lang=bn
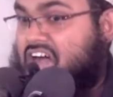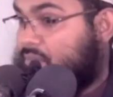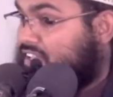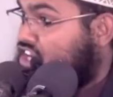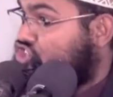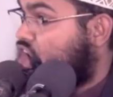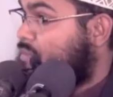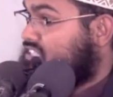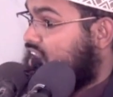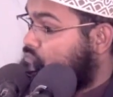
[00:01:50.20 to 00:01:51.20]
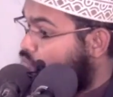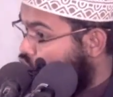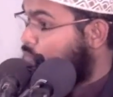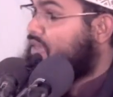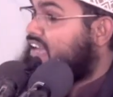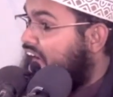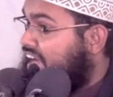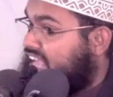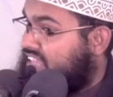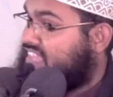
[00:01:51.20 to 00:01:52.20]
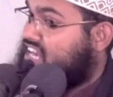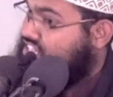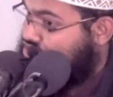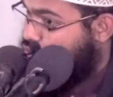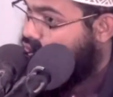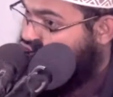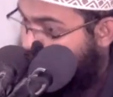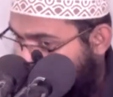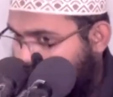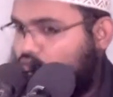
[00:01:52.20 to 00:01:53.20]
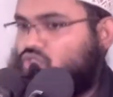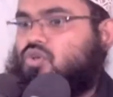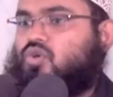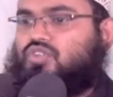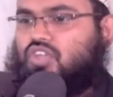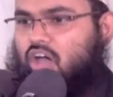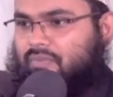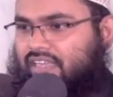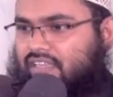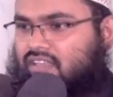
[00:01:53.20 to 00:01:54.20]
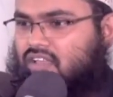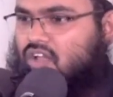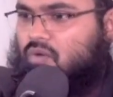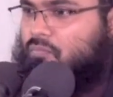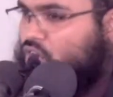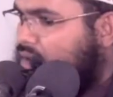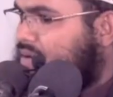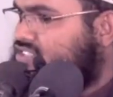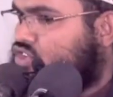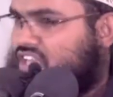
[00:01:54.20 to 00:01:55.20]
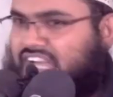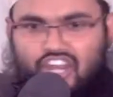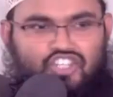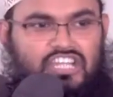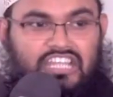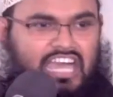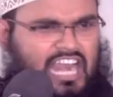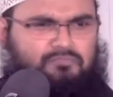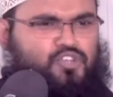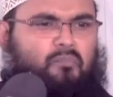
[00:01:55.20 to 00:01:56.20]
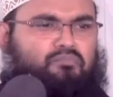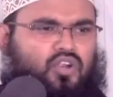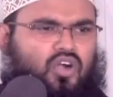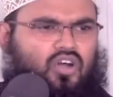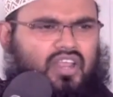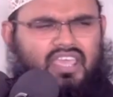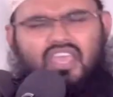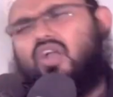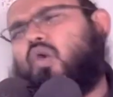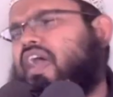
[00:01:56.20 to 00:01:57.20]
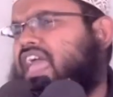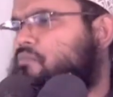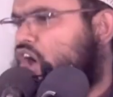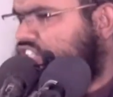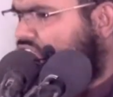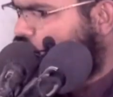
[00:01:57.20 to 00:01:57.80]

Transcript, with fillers: আমাদের সমাজের মুরব্বী গার্ডিয়ানদের দৃষ্টিভঙ্গিও পরিবর্তন করতে হবে পোলাপান যদি কারোর সাথে খারাপ সম্পর্ক করে কয় এই বয়সে